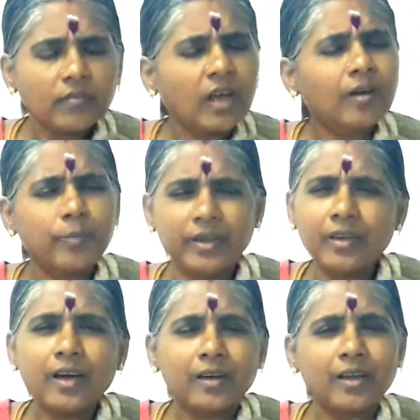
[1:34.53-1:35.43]
இப்போ என்ன
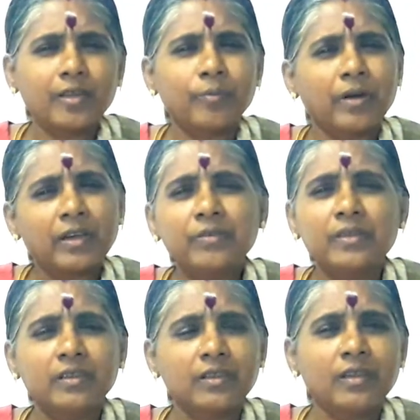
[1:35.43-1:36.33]
ஆகுனா அந்த
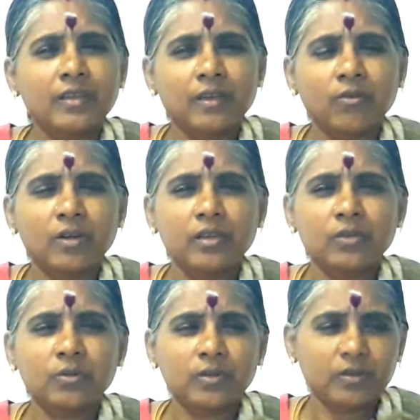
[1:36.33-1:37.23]
மறைவிடத்தில் அவங்களுக்கு ஒரு